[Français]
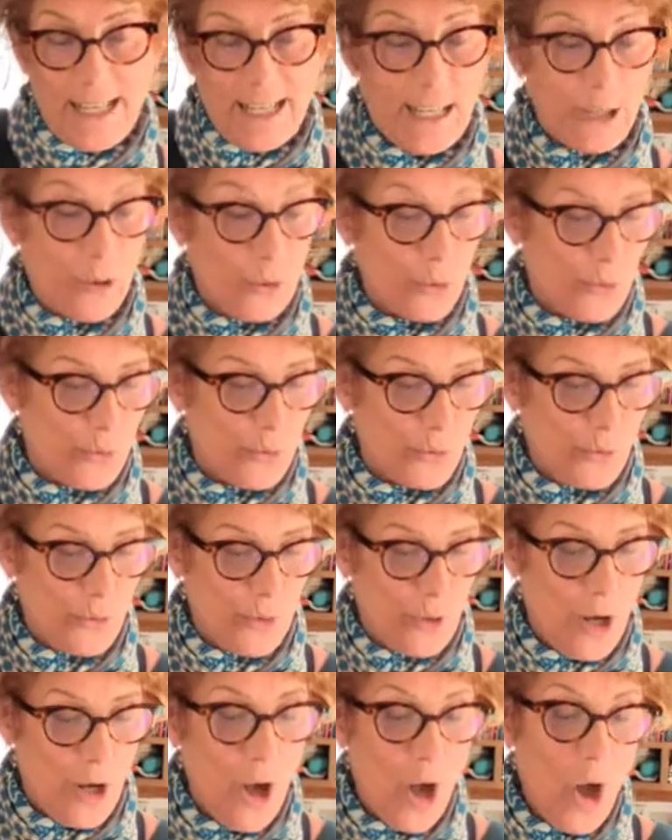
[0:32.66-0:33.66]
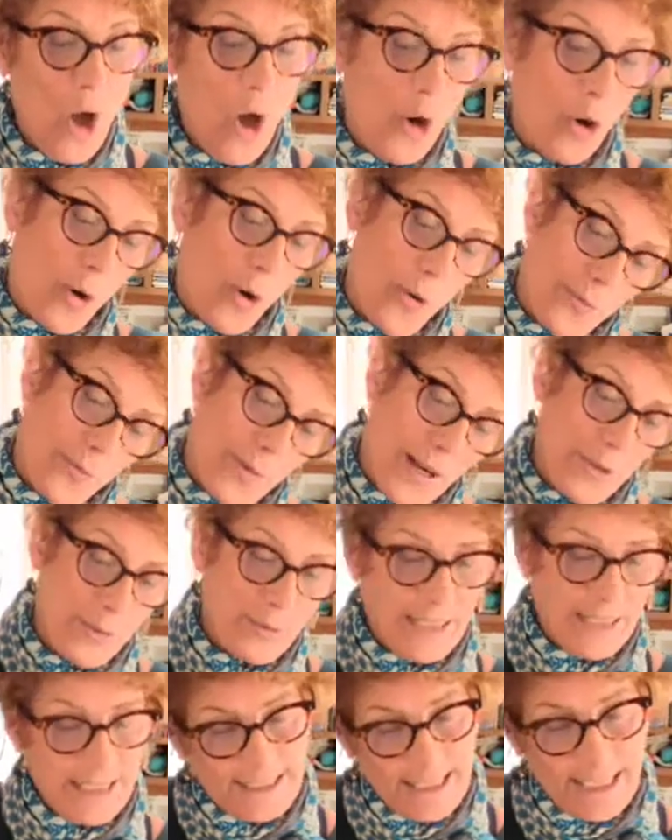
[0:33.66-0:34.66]
alentour. revoit le
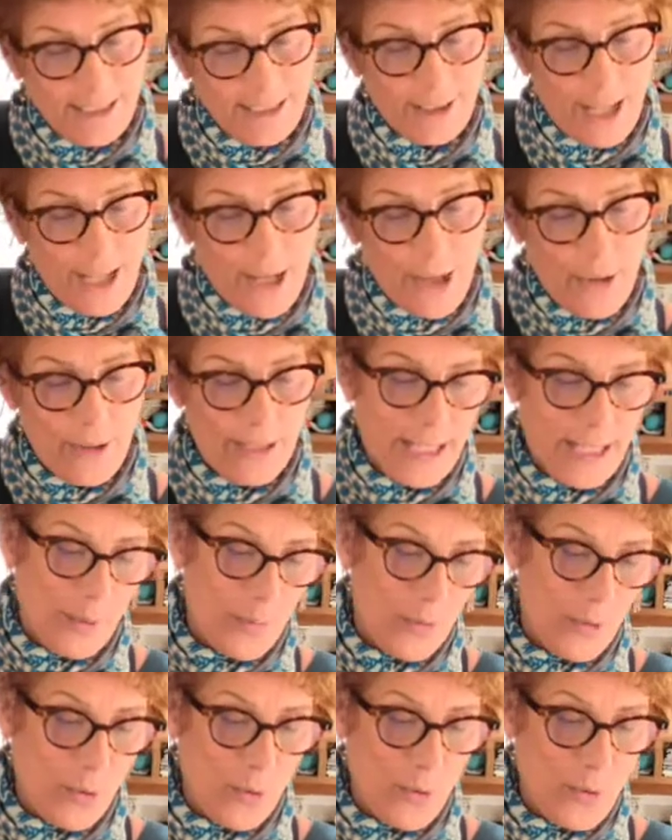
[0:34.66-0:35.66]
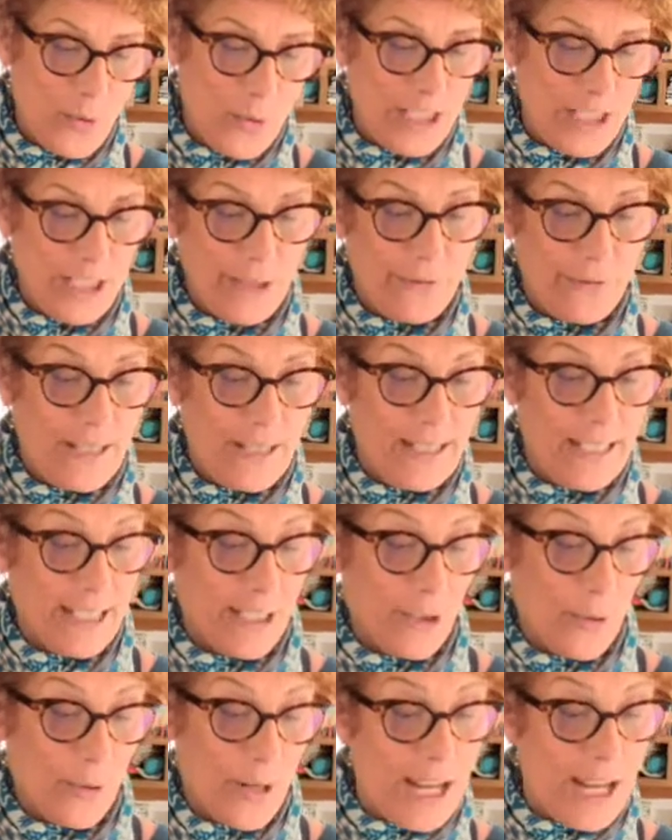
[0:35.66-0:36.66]
déserteur, l'herbe rouge, il fallait
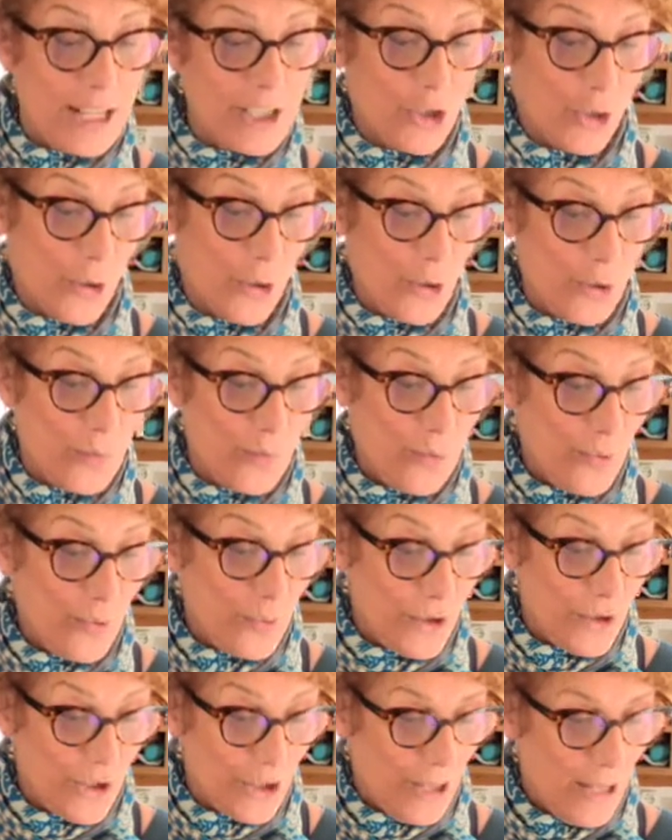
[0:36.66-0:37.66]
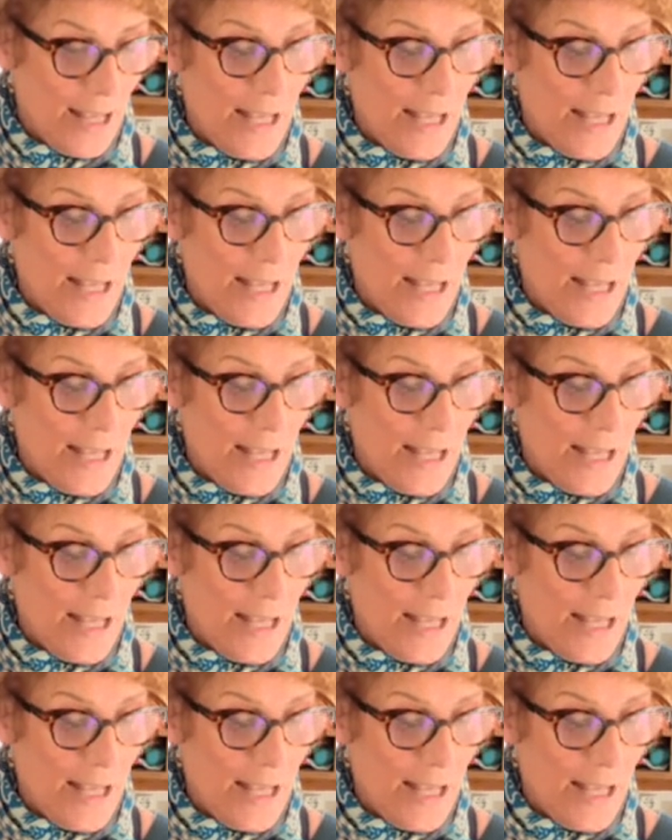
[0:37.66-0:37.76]
que l'arrache-cœur bouge.